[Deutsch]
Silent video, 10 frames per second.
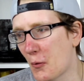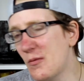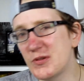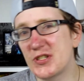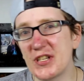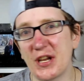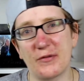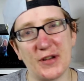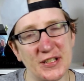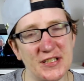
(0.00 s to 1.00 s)
Oben steht halt auf
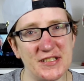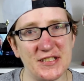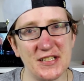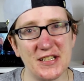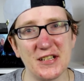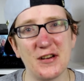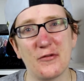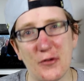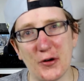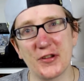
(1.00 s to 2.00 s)
Englisch,
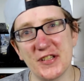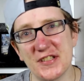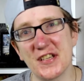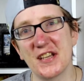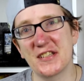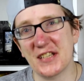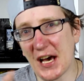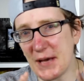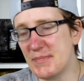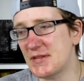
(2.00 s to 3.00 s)
Vorsicht,
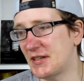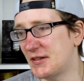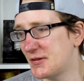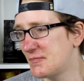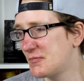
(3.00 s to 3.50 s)
Treibsand.